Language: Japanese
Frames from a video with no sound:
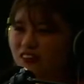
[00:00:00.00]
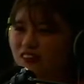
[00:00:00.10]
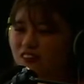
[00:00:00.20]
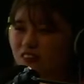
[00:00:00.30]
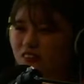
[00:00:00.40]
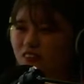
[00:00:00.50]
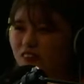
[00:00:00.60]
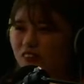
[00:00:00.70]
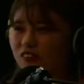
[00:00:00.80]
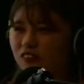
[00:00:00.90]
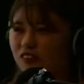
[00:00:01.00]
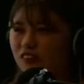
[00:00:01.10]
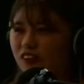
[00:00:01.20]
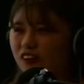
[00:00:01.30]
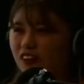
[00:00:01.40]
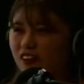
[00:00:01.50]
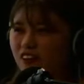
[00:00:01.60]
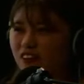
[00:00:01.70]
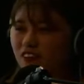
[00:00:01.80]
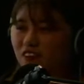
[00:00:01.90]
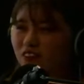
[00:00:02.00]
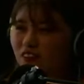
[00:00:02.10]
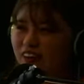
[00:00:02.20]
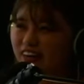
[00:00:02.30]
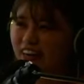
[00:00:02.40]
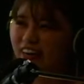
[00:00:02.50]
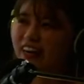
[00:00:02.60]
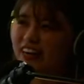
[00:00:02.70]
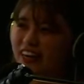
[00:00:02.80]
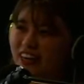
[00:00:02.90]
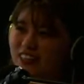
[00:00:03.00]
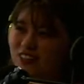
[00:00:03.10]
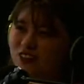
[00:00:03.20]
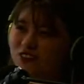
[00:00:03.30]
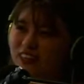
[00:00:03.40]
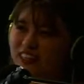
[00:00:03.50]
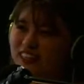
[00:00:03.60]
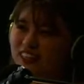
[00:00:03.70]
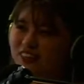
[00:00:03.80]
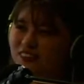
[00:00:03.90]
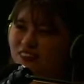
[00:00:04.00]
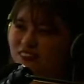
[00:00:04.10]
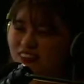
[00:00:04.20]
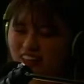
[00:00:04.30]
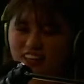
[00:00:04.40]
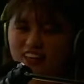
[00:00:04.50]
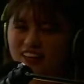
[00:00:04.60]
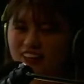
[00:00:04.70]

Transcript: その空港から会場までちゃんとね